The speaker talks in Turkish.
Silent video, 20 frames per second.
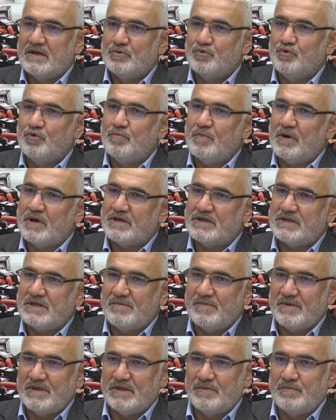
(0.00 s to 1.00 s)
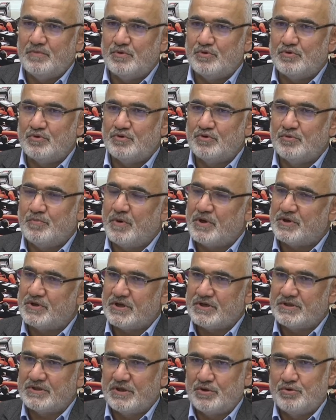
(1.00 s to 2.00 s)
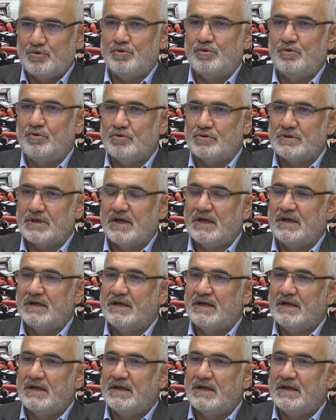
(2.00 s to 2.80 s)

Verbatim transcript: duymak istemediği bir sözü başkasına söylüyorsa